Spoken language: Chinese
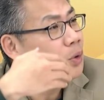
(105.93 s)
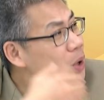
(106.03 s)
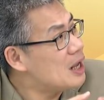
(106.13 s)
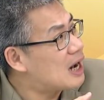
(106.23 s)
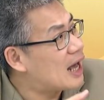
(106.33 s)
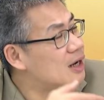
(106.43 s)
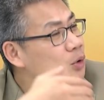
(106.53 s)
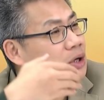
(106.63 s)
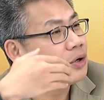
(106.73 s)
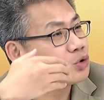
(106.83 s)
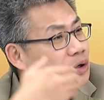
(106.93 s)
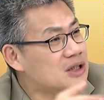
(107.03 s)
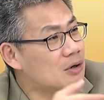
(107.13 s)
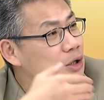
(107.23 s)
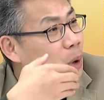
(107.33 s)
未来呢会有多
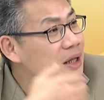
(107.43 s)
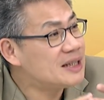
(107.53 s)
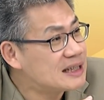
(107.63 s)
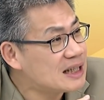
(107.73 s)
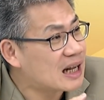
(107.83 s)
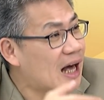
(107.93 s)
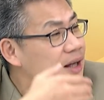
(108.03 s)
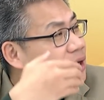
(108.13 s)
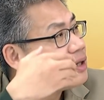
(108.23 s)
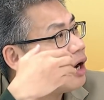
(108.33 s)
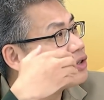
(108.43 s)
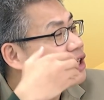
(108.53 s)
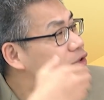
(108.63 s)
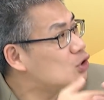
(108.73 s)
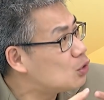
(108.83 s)
少的团体进来，然后
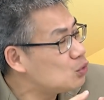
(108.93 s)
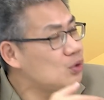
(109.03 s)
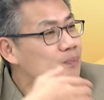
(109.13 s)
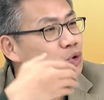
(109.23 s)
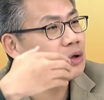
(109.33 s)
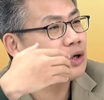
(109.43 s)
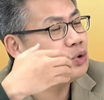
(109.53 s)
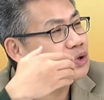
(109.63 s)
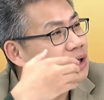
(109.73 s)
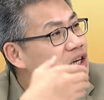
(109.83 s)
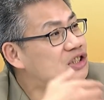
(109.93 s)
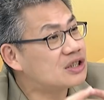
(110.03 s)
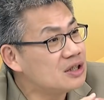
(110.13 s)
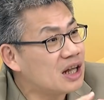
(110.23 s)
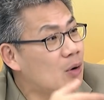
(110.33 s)
折旧率多少，预计二
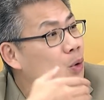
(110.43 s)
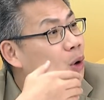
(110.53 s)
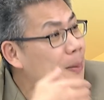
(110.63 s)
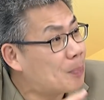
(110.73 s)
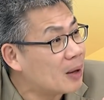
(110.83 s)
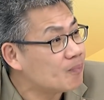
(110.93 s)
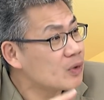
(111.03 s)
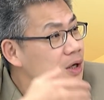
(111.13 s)
十年会回本，